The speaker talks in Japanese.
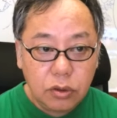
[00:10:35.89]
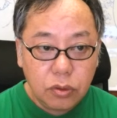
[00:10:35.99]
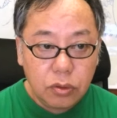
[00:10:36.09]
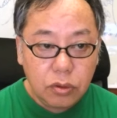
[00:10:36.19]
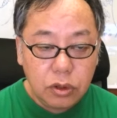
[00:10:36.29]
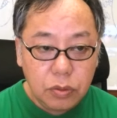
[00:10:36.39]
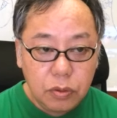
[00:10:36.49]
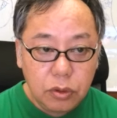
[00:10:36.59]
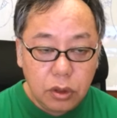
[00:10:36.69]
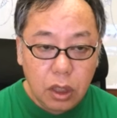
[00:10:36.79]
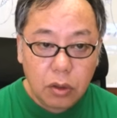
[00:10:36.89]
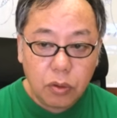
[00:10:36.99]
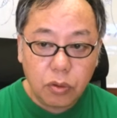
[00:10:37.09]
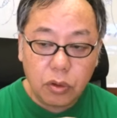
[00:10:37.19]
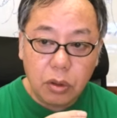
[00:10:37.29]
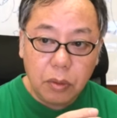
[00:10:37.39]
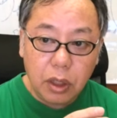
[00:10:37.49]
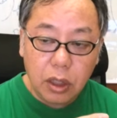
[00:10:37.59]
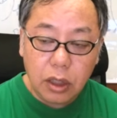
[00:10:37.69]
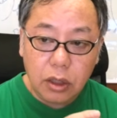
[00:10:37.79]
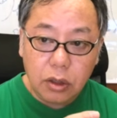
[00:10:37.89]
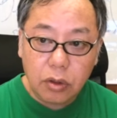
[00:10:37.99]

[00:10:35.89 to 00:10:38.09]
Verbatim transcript: その自分がこの今怒りっ